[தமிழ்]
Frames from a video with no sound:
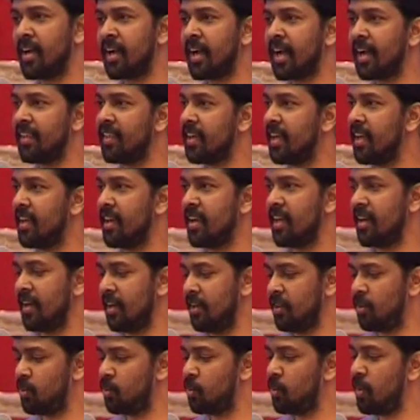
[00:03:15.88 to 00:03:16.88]
கதைய
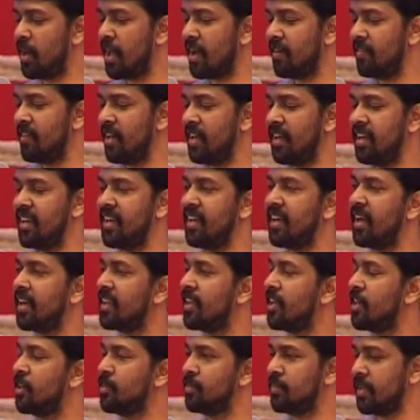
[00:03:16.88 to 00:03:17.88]
நாலு துண்டா வெட்டி
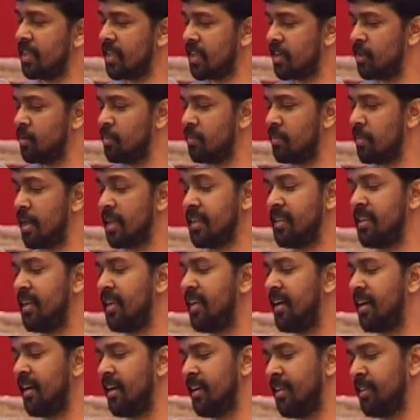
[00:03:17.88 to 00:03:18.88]
அதையும் இதையும்
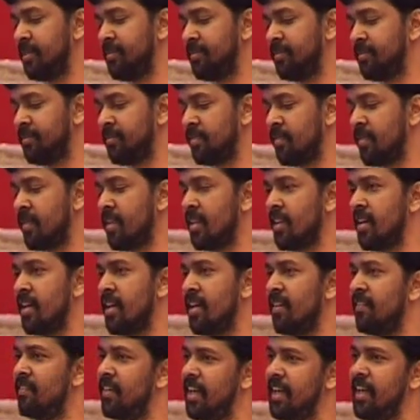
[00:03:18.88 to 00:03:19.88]
மாத்திட்டான்
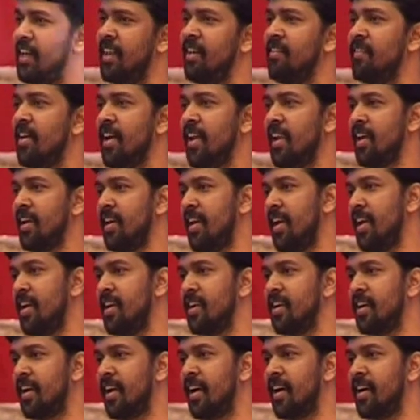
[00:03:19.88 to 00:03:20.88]
வெட்டி வேலை
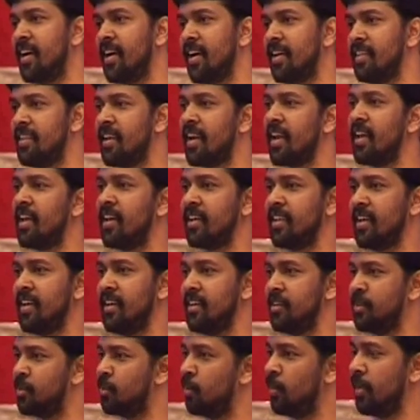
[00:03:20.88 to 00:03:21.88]
ஏன்னு கேட்டா
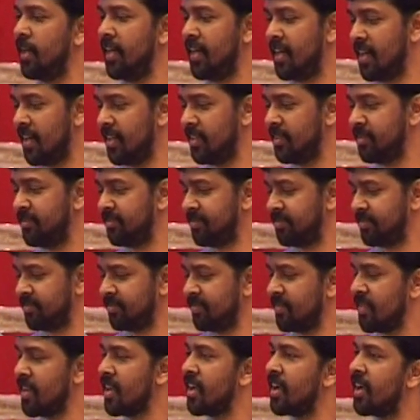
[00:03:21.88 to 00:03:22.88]
திரைக்கதைன்னு சொல்லிட்டான்
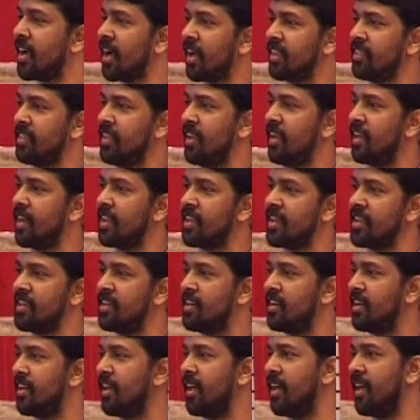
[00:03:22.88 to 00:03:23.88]
காத்தில் கதை
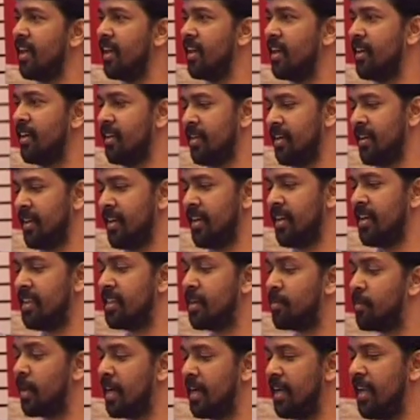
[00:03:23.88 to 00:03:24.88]
இருக்கே இந்த
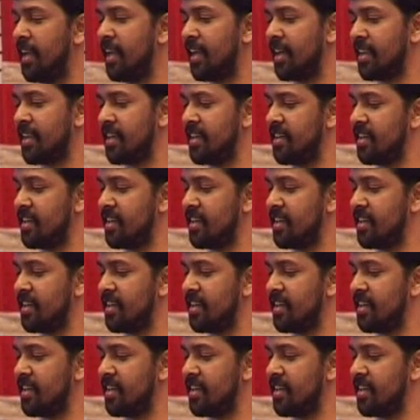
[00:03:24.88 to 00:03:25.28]
மண்ணில் கதை